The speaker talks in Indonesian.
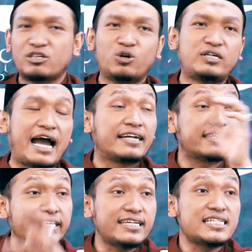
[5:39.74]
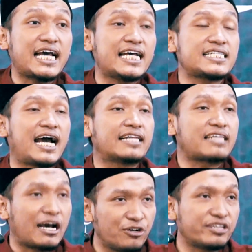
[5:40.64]
Godaan kiri saya sangat
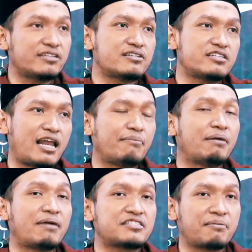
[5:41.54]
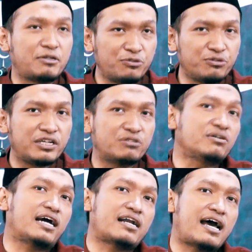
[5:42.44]
takut selama masa menunggu
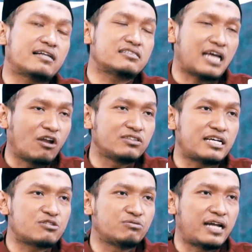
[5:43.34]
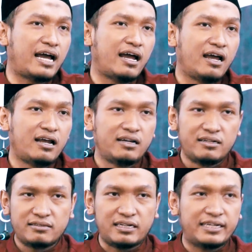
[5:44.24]
itu karena calonnya sudah
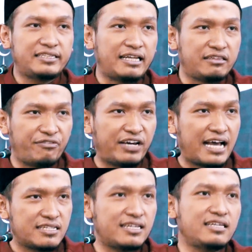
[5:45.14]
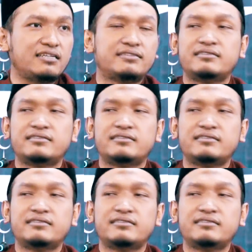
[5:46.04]
teridentifikasi,